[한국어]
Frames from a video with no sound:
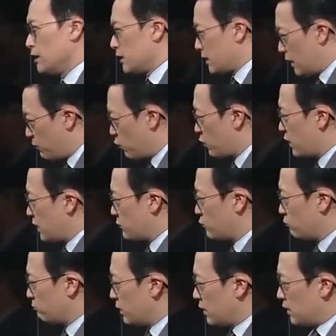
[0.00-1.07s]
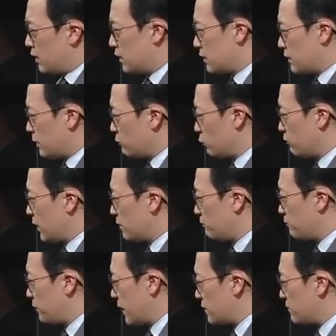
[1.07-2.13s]
자, 뭔가 좀 어,
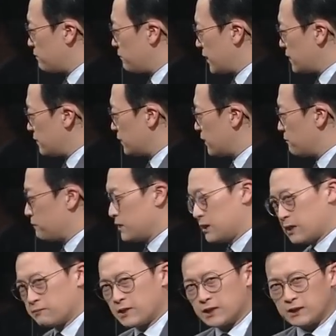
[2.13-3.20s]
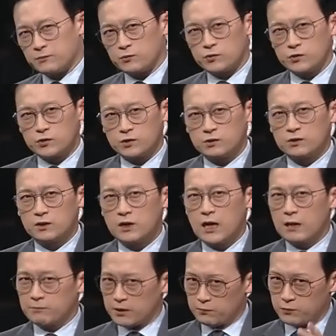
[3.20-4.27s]
제목만 봤, 봤을 때 미담 같아 보이죠?
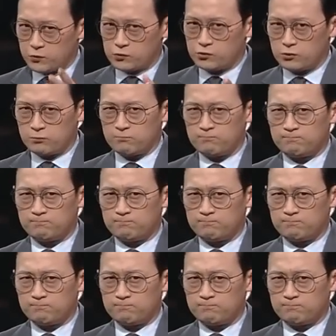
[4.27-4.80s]
함께 보시죠.